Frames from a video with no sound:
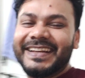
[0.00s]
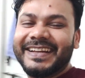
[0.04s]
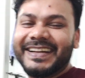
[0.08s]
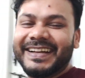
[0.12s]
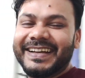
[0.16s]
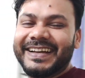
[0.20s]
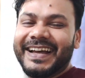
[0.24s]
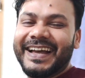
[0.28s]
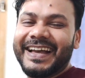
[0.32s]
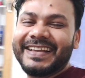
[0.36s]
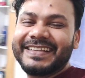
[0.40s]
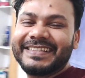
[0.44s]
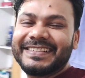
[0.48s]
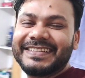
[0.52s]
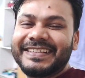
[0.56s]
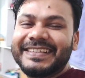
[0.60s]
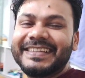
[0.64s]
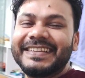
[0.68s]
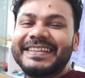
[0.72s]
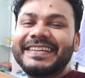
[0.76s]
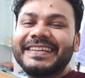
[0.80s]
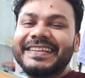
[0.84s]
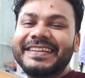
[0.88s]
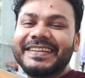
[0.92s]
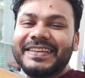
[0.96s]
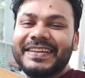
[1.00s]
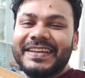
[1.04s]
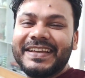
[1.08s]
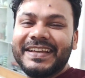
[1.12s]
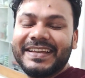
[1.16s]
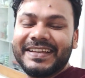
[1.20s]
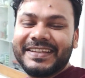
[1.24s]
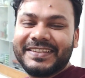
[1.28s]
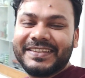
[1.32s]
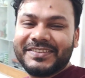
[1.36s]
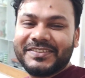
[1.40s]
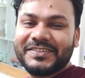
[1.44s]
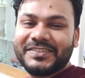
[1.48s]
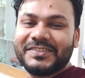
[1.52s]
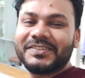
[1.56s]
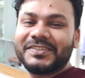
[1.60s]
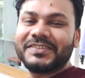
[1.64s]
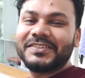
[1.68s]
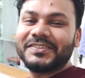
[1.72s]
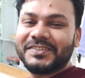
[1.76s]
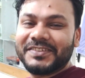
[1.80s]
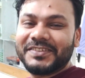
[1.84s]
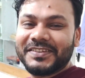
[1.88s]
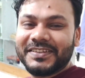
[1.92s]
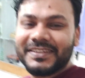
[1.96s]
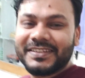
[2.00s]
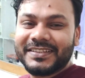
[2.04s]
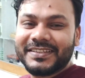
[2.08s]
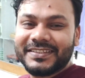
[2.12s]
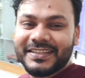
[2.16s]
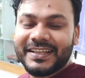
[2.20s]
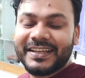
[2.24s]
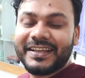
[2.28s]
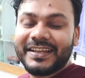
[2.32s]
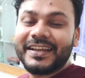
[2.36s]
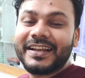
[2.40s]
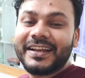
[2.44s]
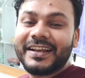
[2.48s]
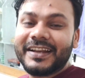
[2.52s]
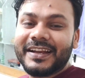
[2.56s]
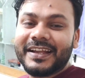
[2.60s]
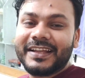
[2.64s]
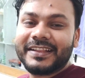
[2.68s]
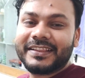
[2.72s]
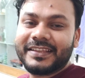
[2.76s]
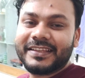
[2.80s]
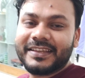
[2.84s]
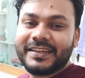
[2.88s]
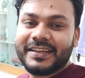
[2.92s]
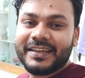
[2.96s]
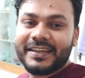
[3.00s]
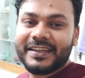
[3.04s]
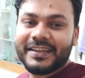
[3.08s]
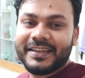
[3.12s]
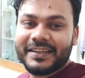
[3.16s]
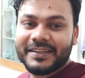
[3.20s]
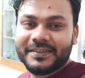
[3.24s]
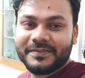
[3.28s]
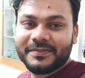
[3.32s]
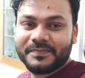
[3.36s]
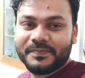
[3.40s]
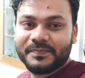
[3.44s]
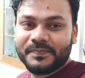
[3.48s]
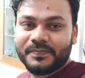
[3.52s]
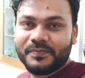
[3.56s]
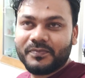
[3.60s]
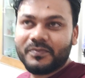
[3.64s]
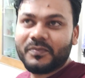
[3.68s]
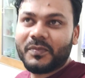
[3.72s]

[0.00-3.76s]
ऐसे ही जो लोग सिंगल रहते हैं